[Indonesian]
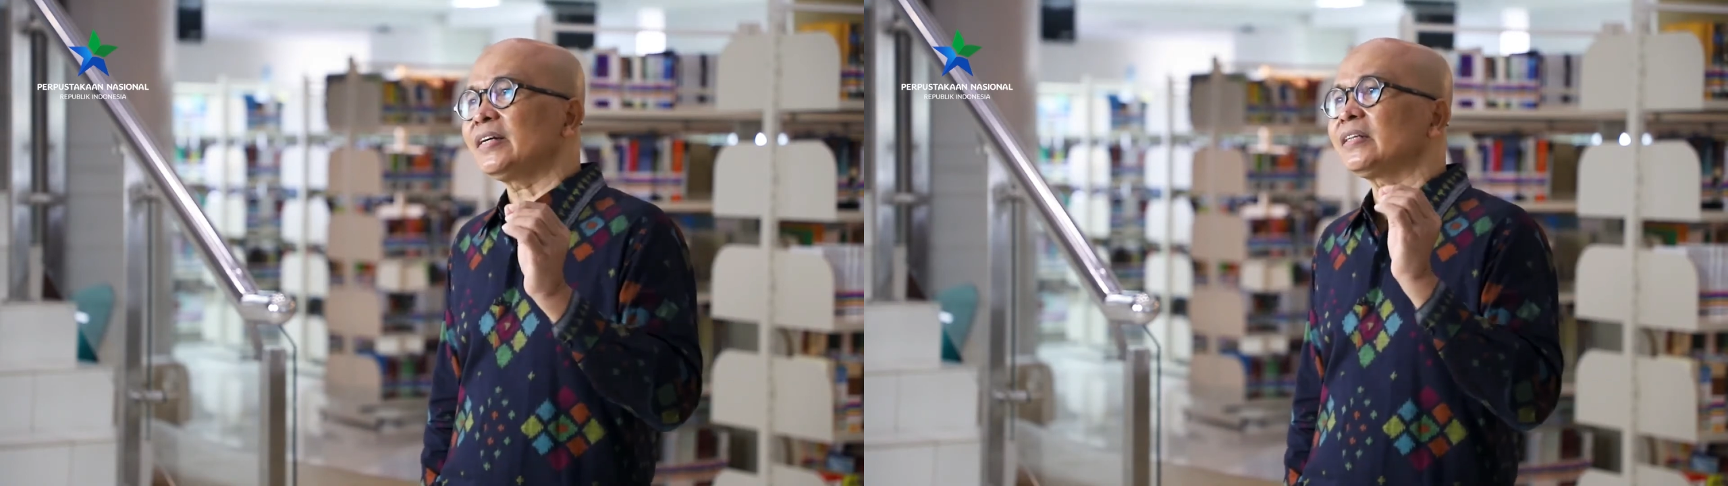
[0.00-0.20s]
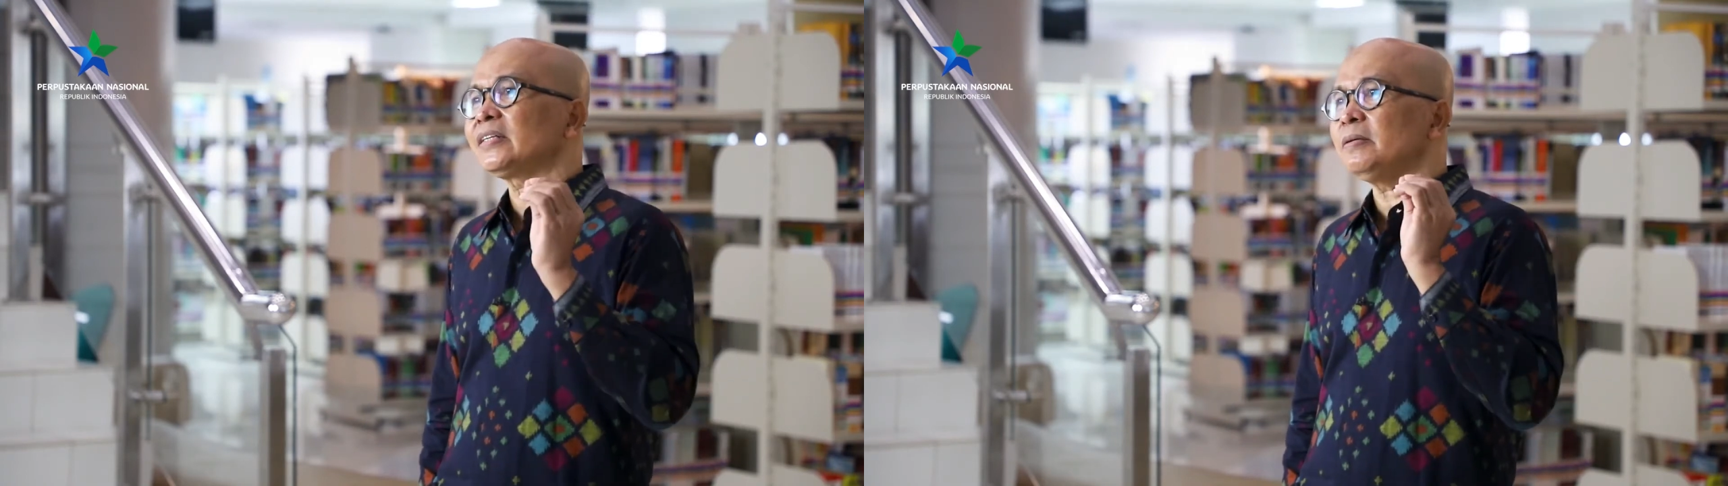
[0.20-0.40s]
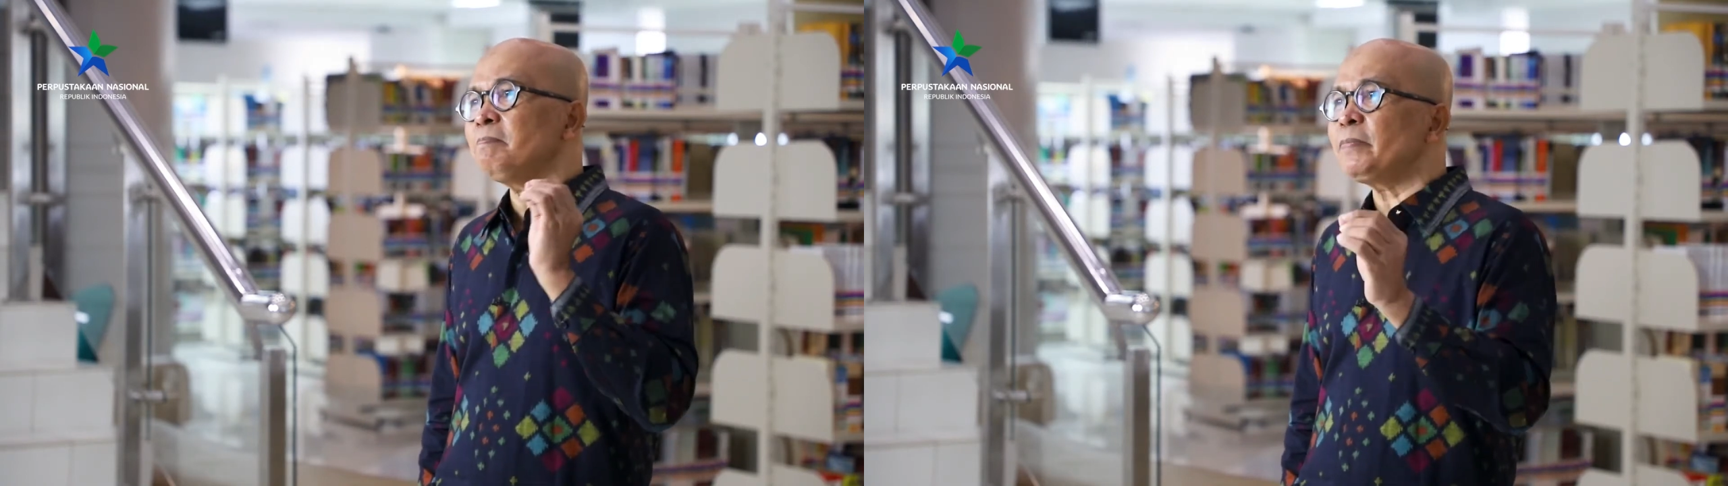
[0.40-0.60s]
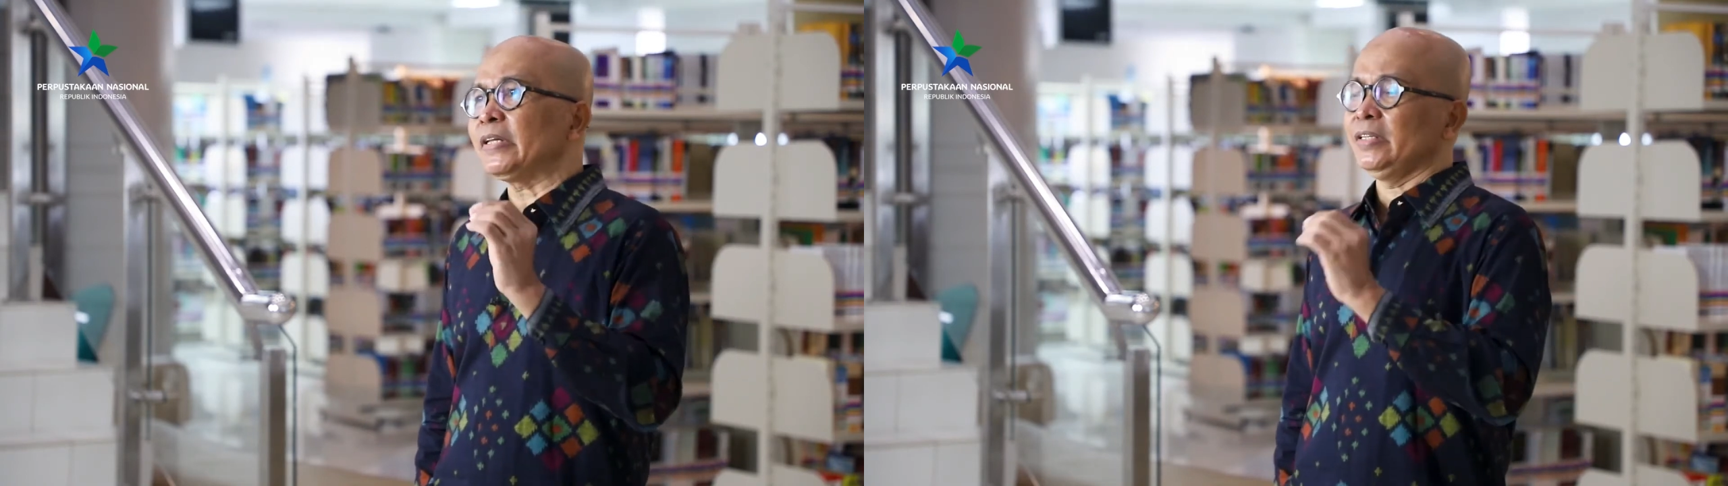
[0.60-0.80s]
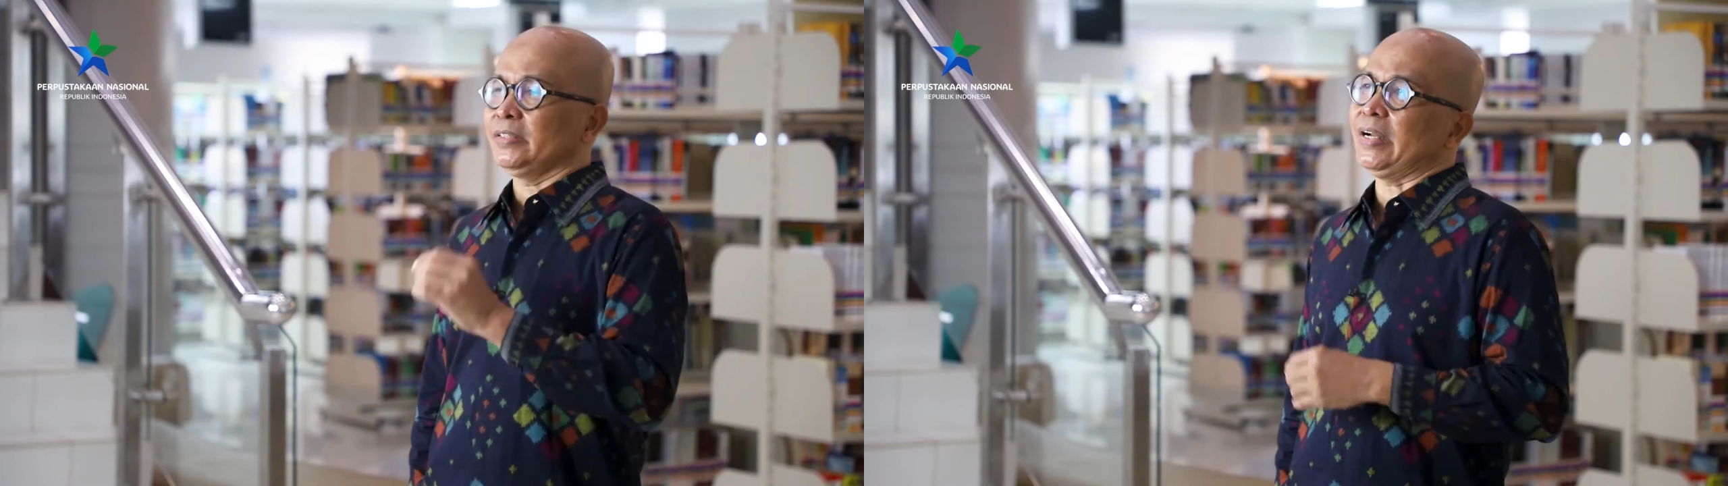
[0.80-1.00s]
keempat
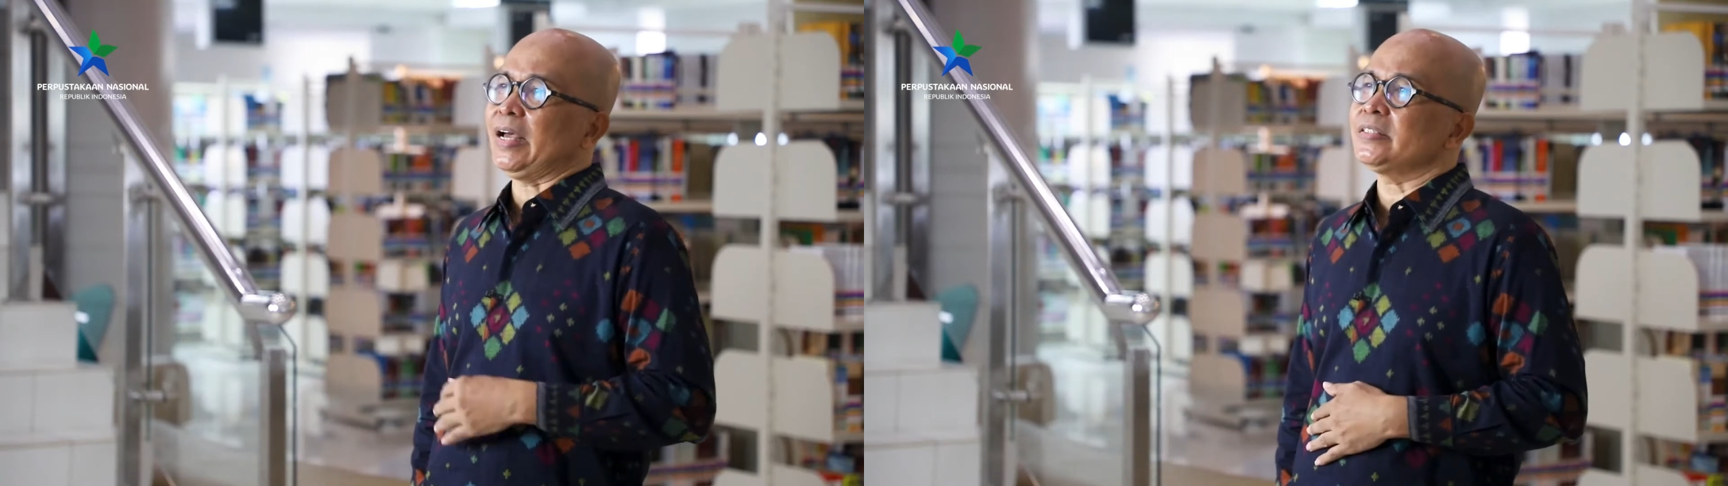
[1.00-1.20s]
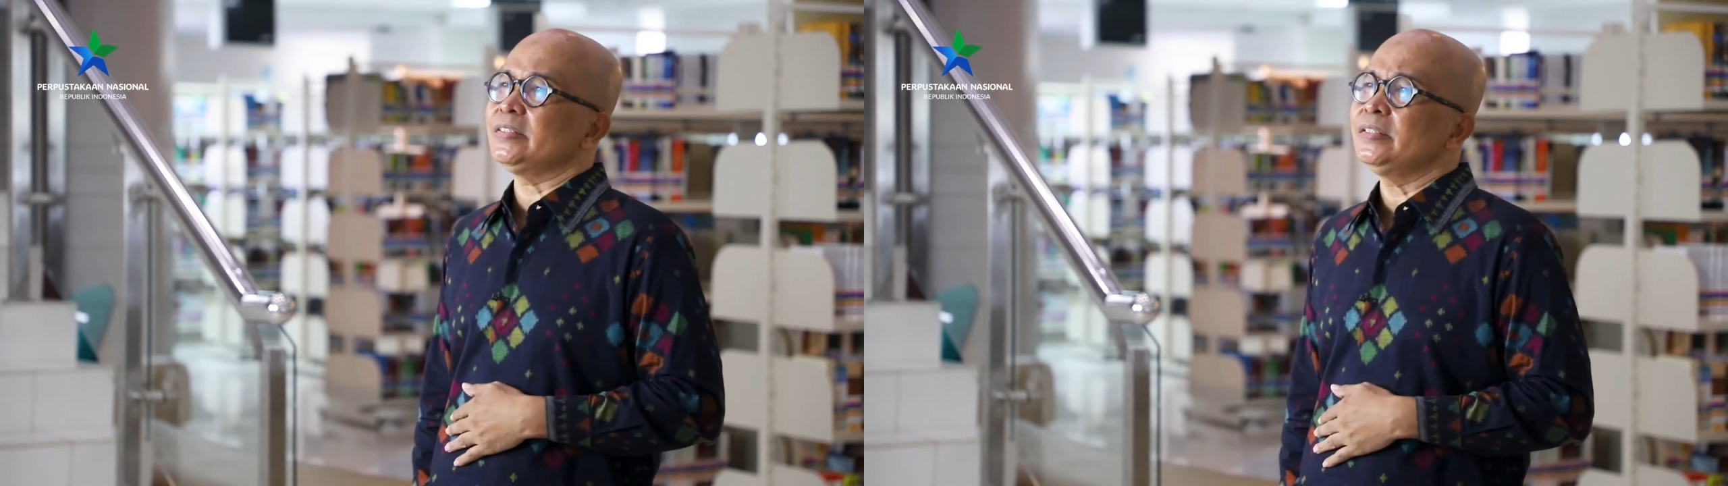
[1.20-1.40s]
literasi,